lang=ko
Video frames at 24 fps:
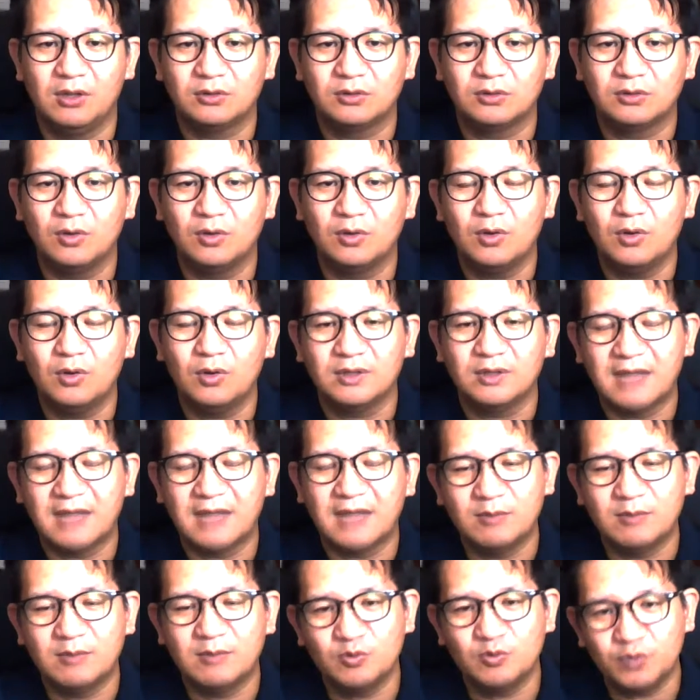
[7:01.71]
또
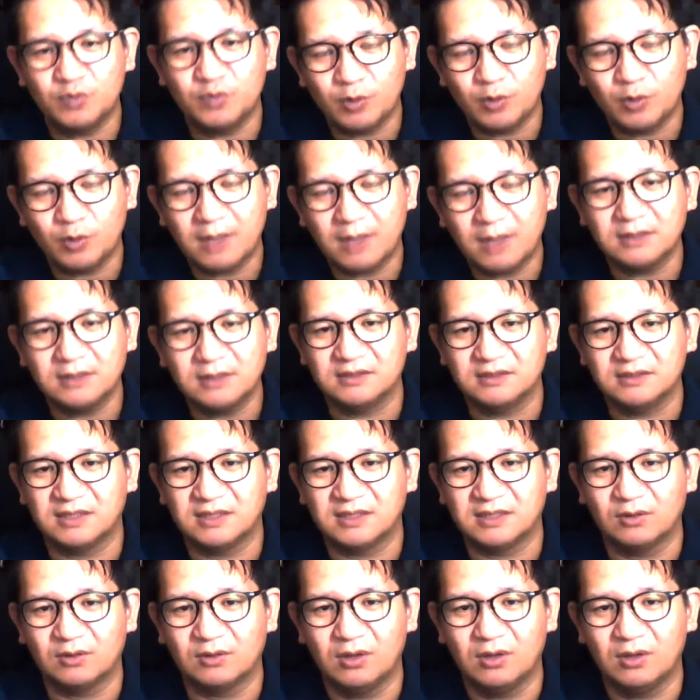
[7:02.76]
남을 위로하는 은사로,